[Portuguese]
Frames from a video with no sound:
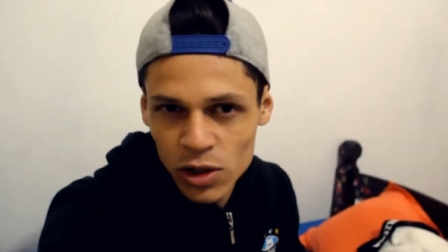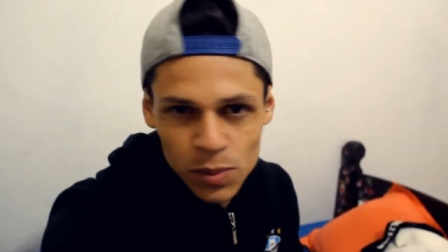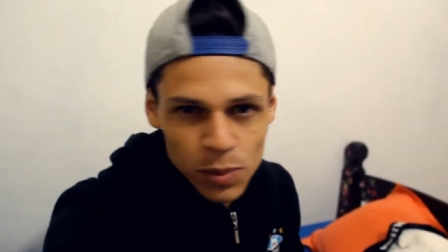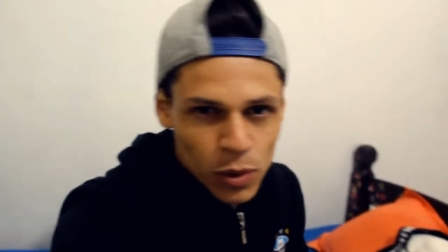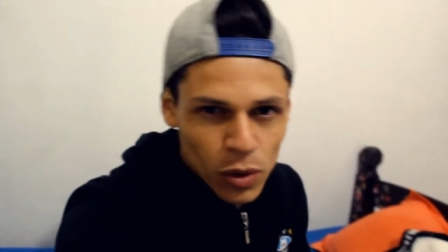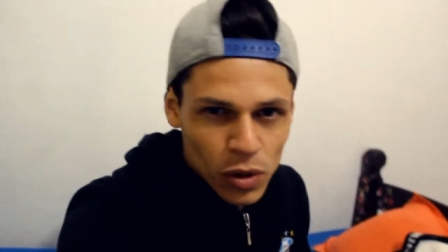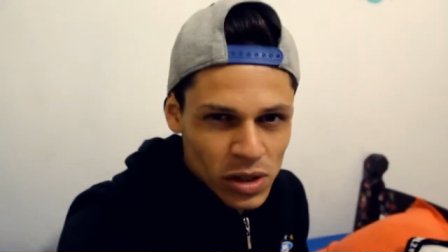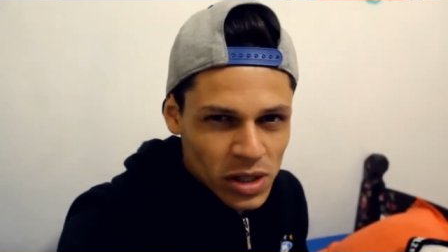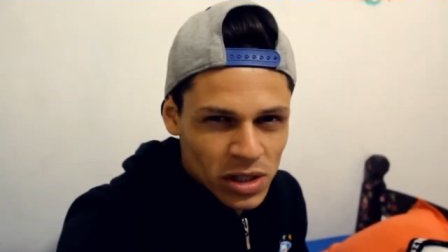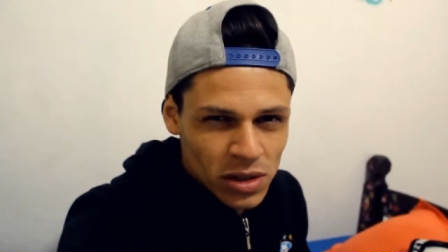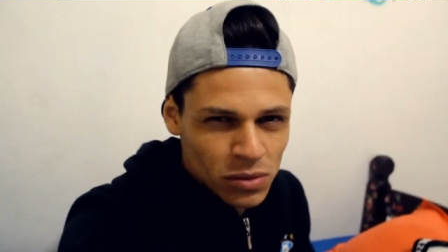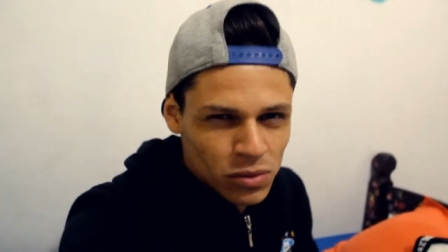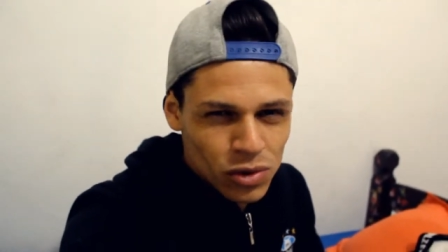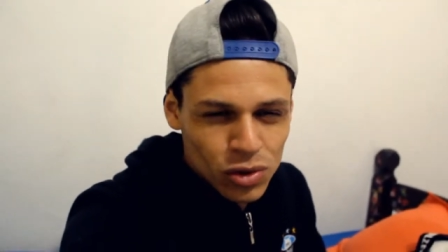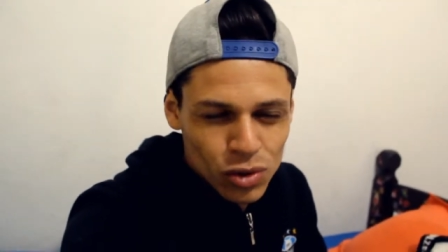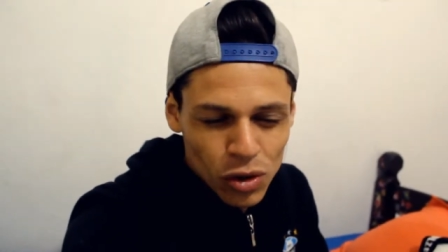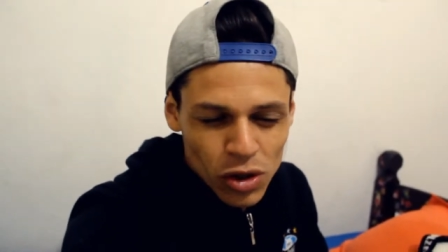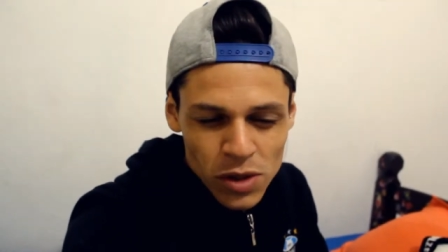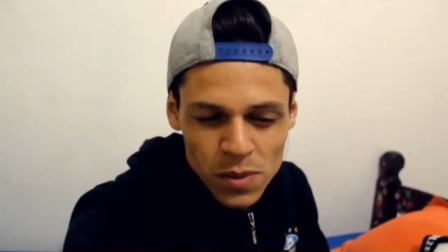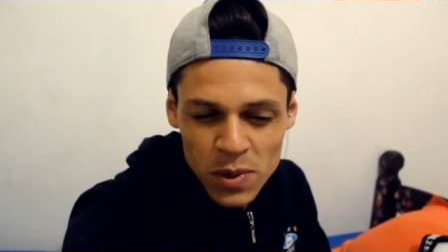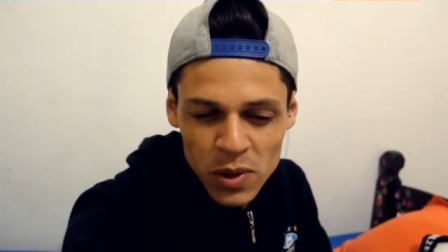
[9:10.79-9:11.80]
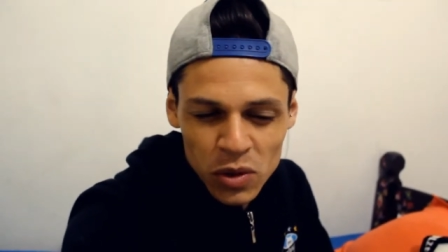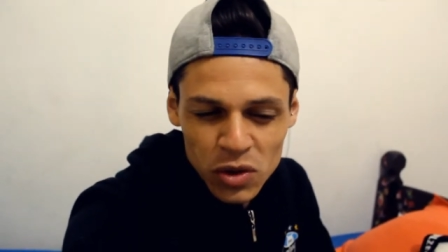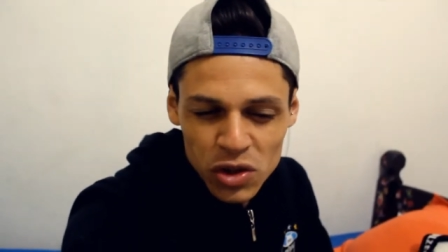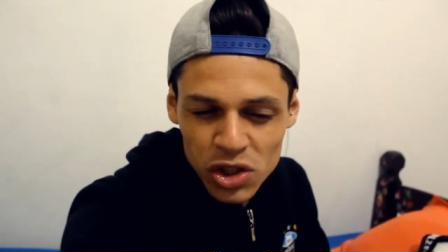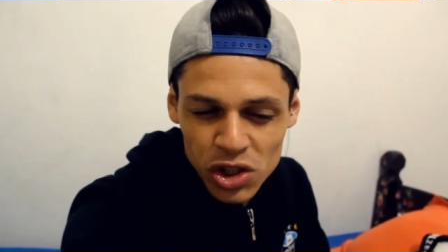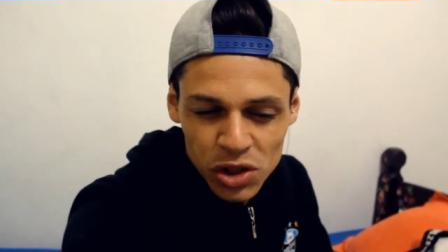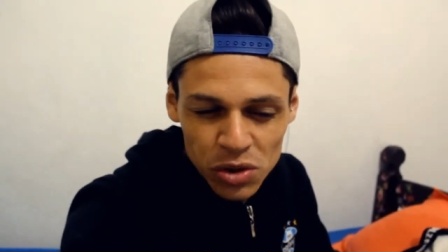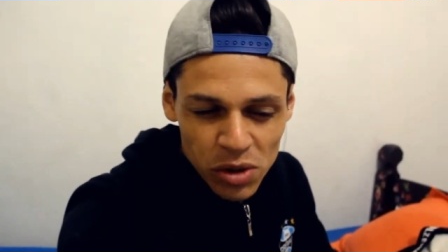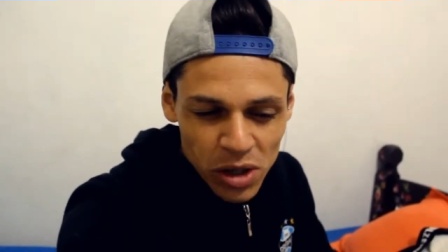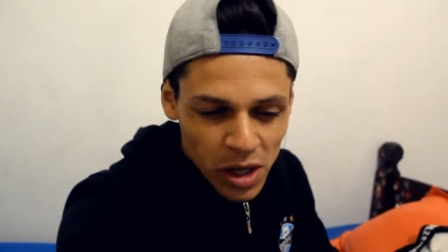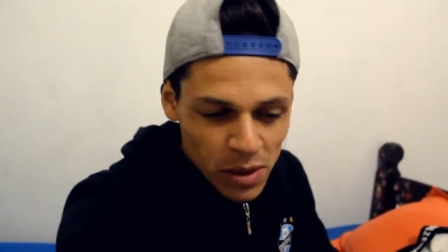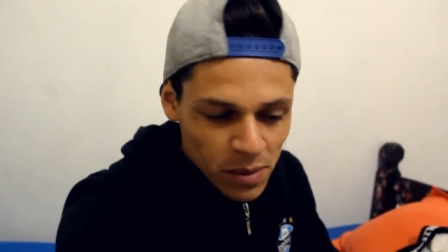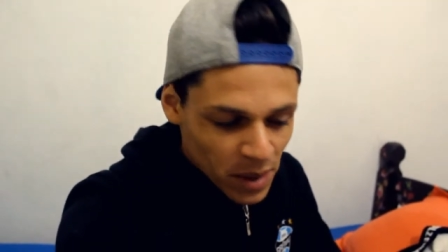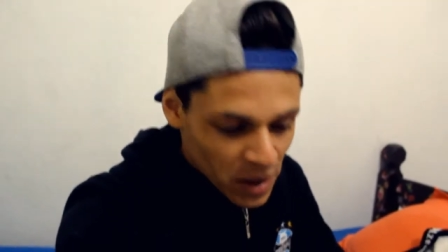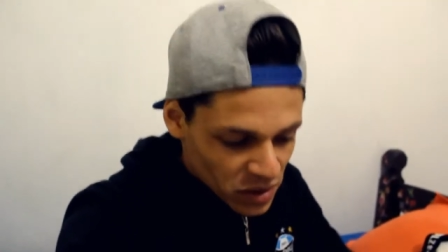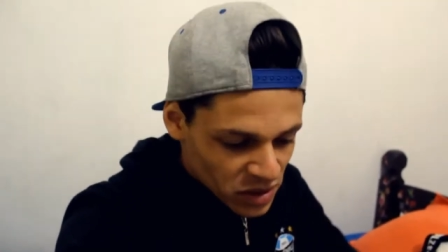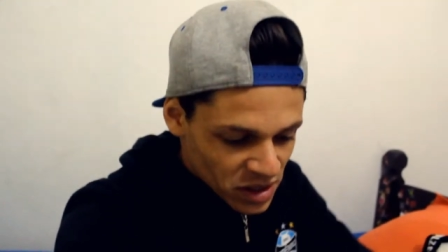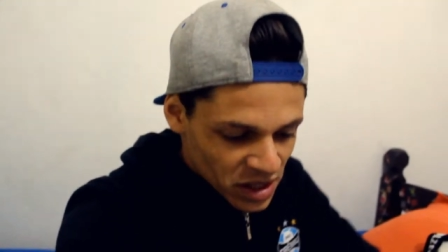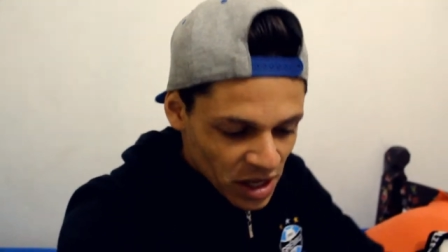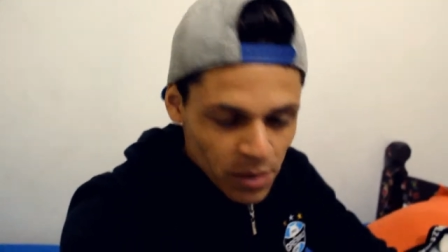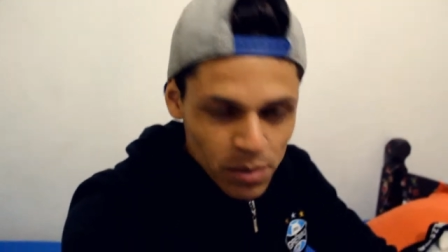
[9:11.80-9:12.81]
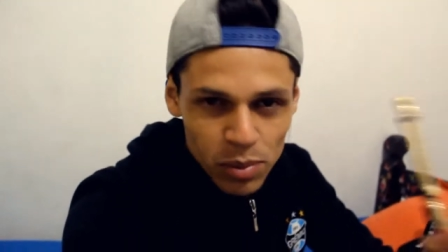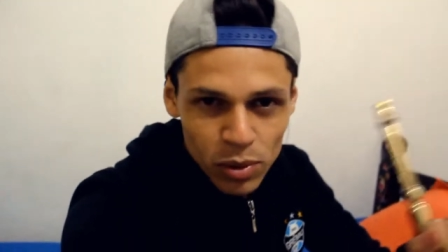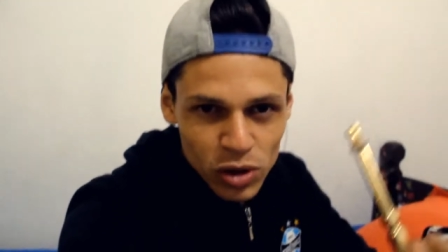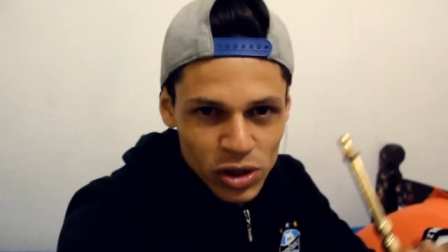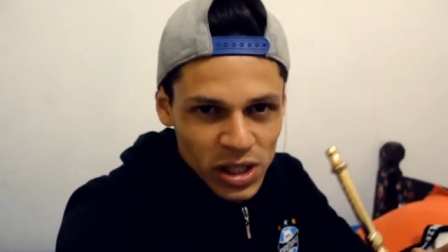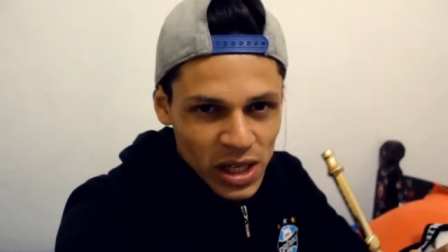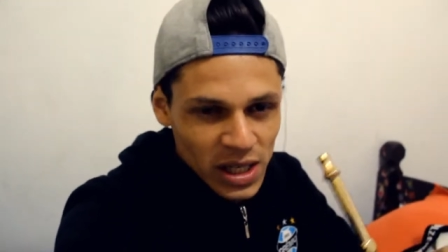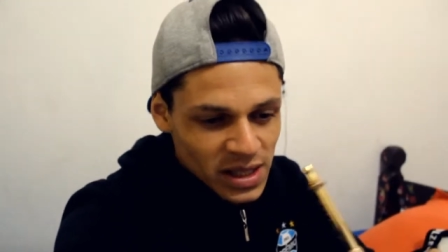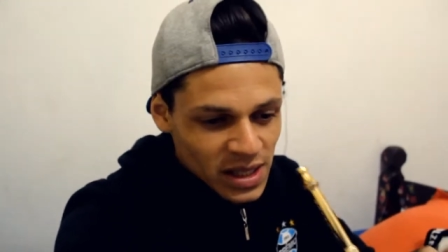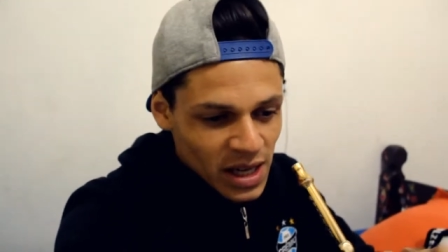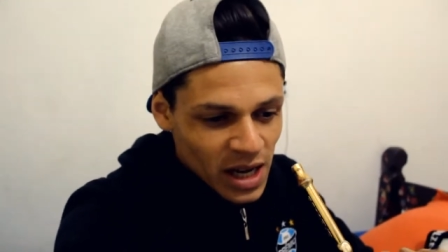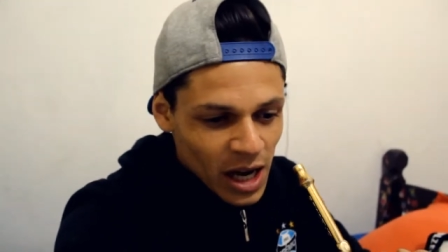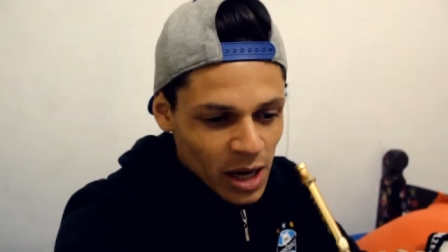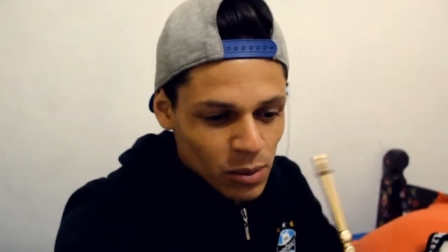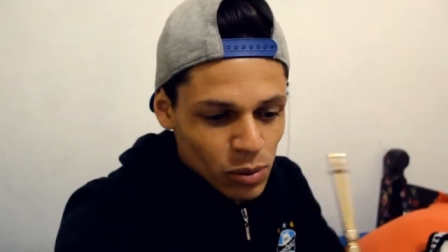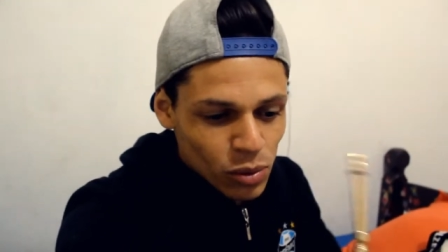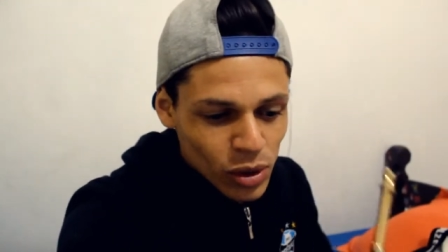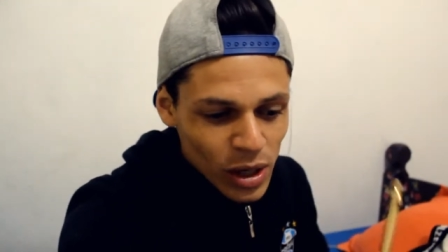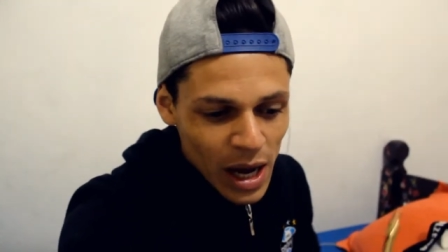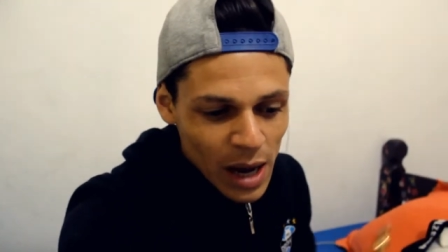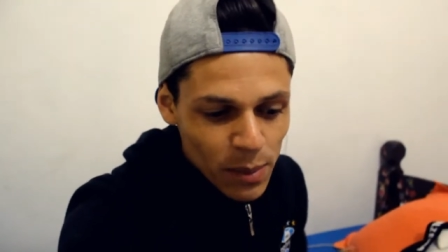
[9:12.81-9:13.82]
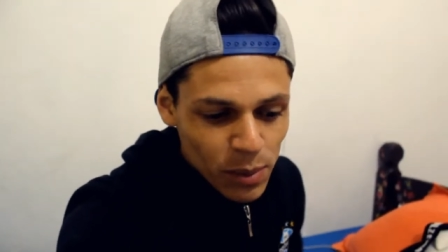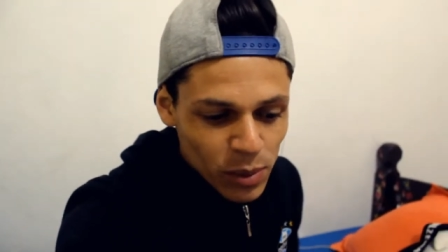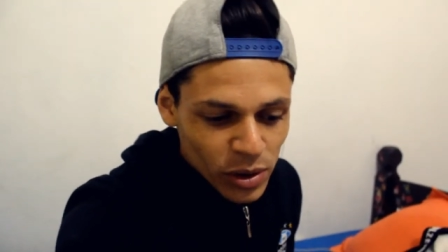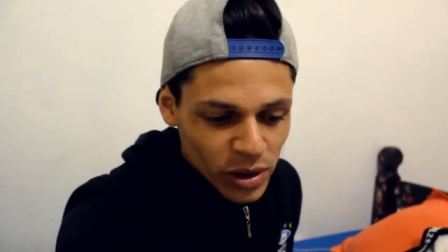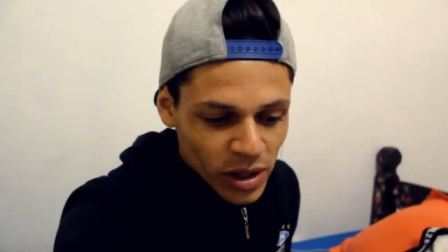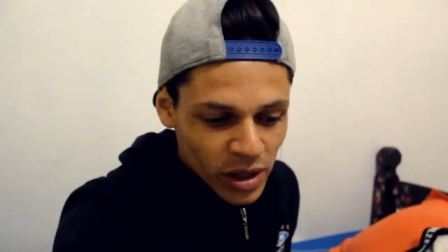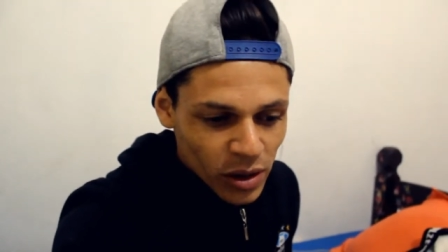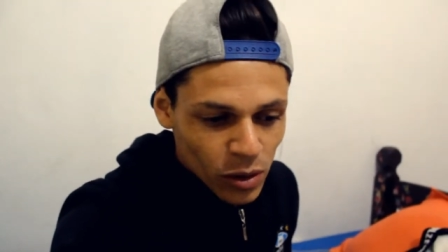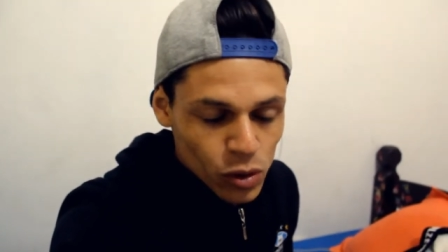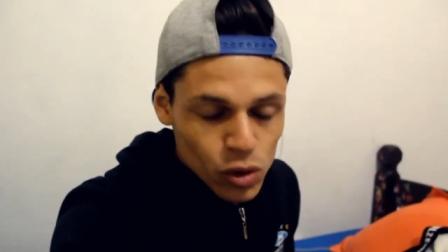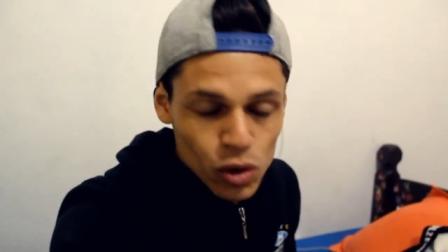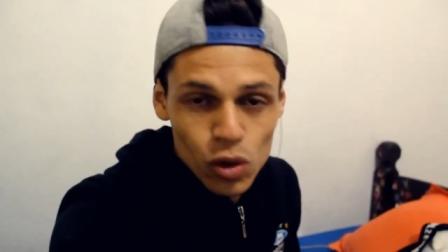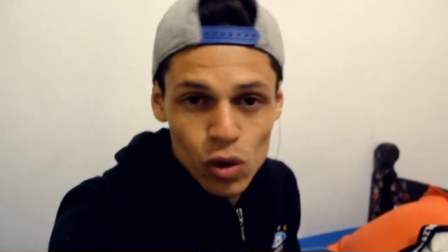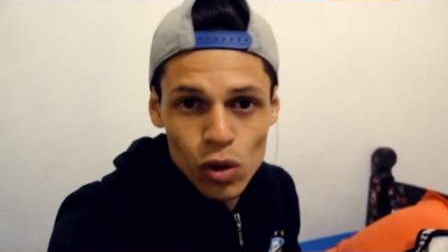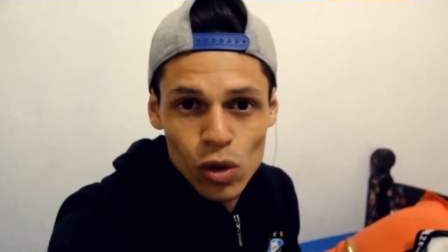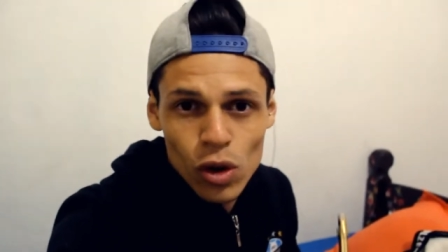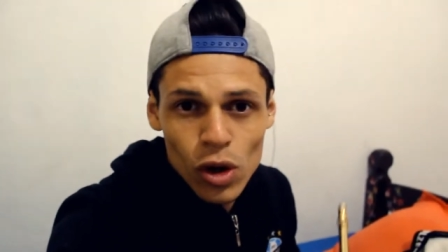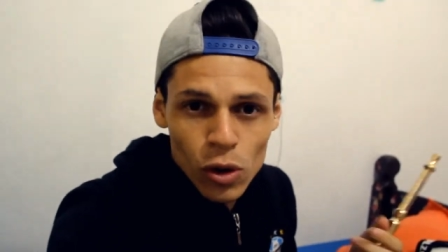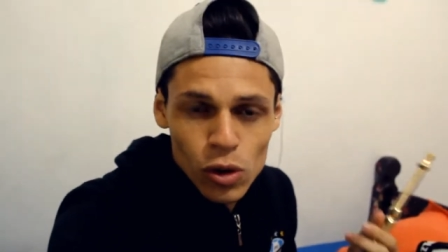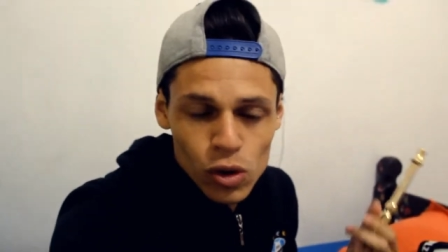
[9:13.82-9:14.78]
Tipo, coisa uns dois minutinhos queimando sem puxar, sem carburar, porque eu uso,